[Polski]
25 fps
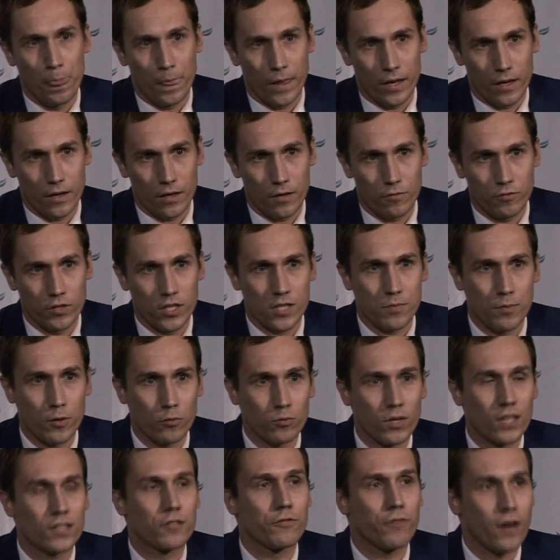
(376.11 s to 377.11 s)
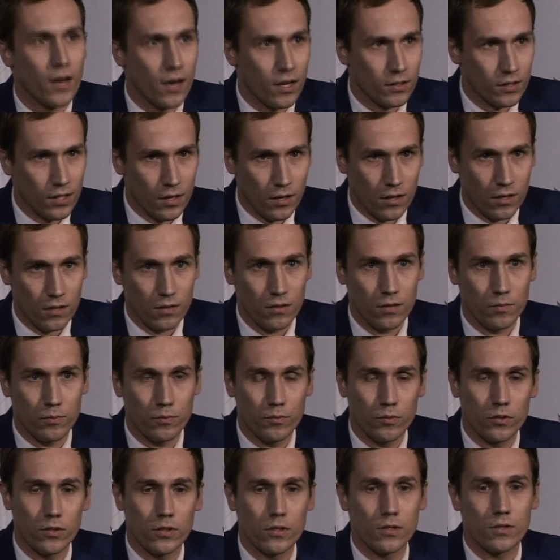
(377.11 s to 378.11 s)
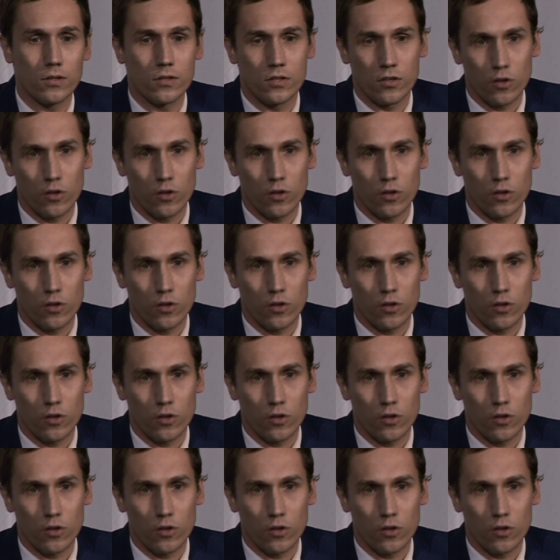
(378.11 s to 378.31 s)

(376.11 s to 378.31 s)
E, w niespełna dwa lata e, e,